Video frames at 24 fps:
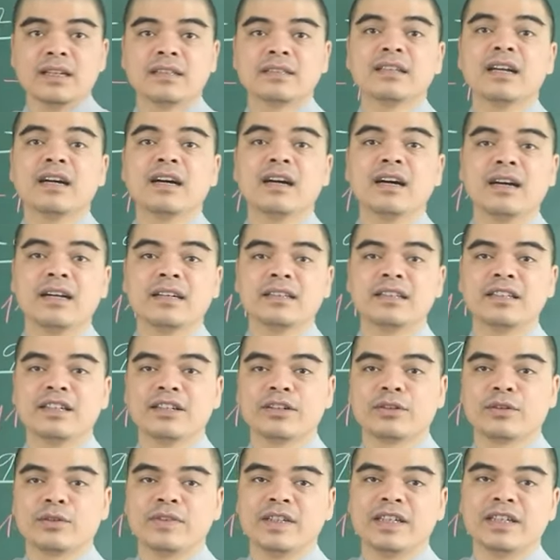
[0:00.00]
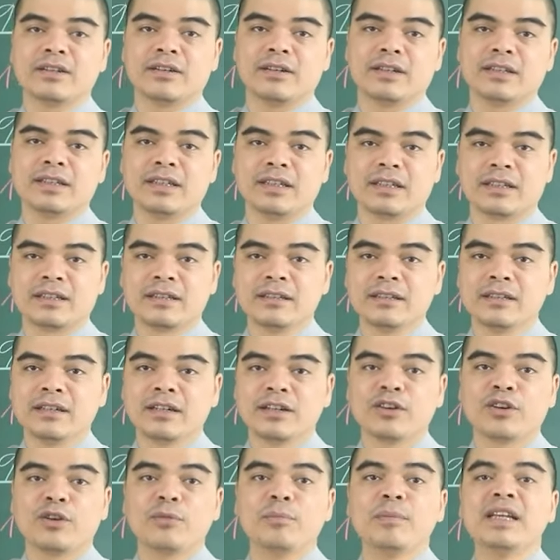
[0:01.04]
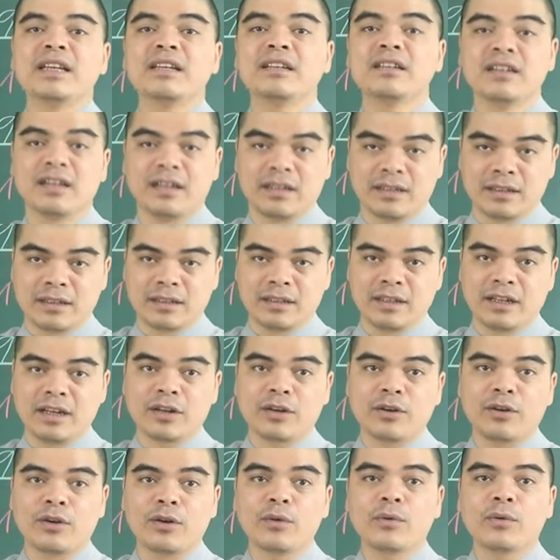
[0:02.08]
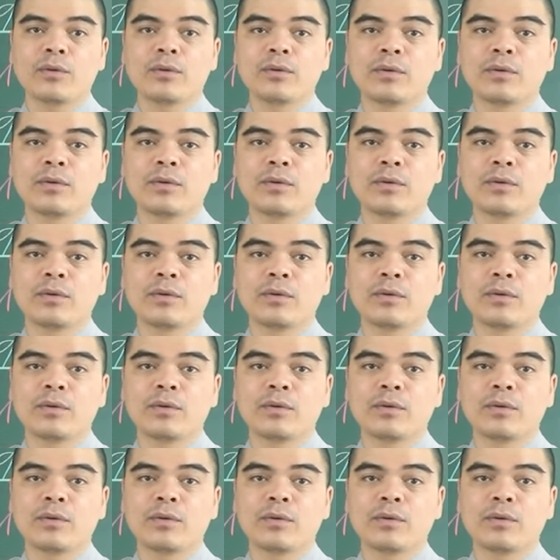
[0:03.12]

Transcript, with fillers: giờ dạ, hợi thì quý vị có thể có minh đường à, có